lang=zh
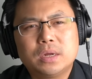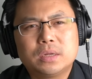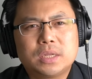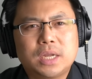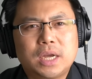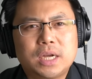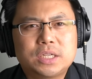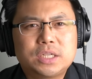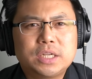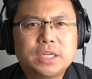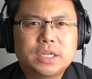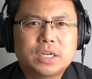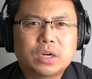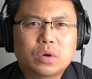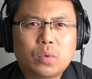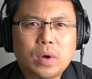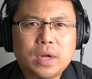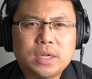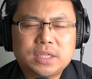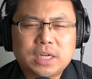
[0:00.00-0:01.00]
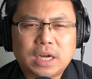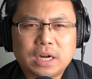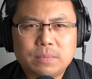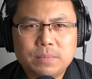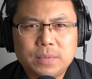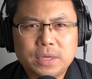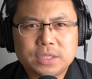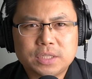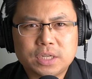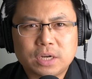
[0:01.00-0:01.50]
那这个观察的
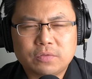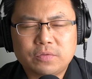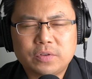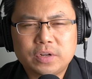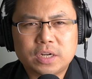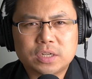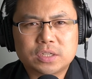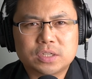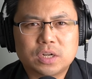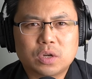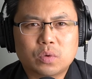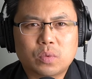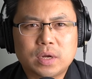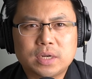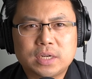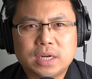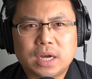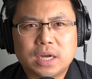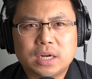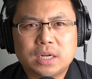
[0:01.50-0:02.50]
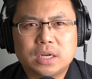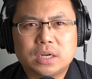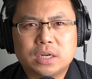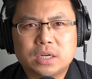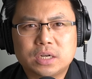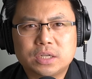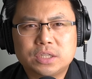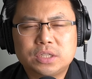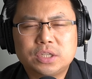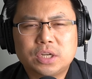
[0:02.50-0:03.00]
面向非常值得观察的
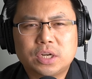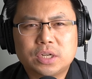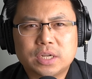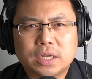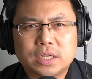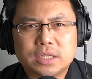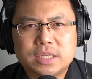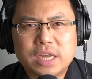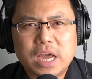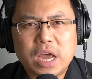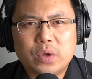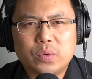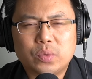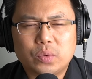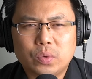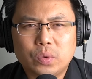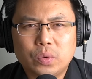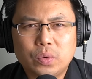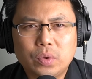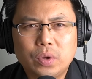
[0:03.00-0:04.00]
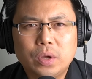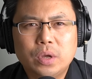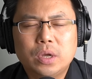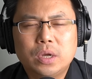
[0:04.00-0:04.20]
核心要点在于，